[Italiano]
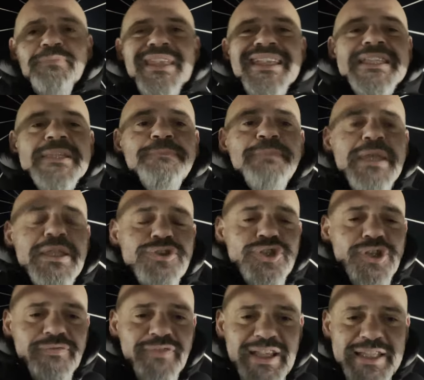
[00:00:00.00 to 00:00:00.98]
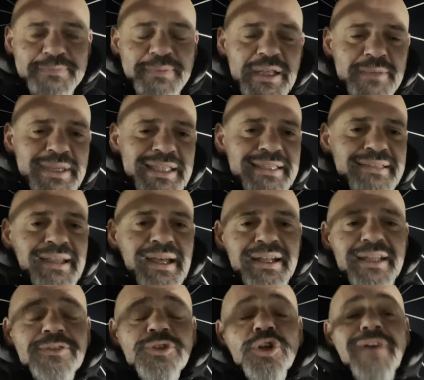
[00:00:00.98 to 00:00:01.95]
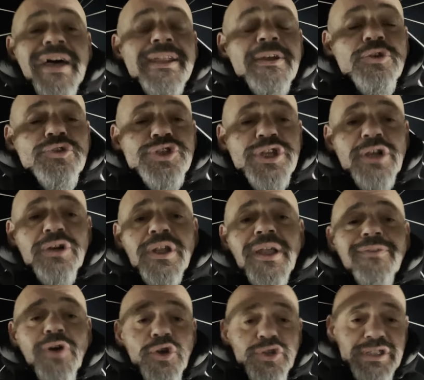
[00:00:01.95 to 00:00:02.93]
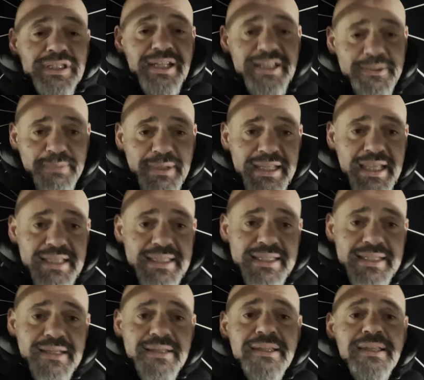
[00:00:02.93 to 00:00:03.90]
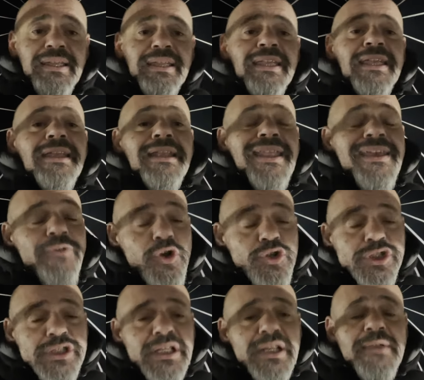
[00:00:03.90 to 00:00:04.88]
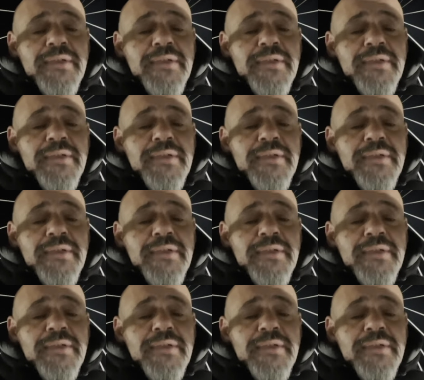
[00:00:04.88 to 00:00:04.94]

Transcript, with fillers: spingervi a sperimentare e trovare così con la vostra esperienza le vostre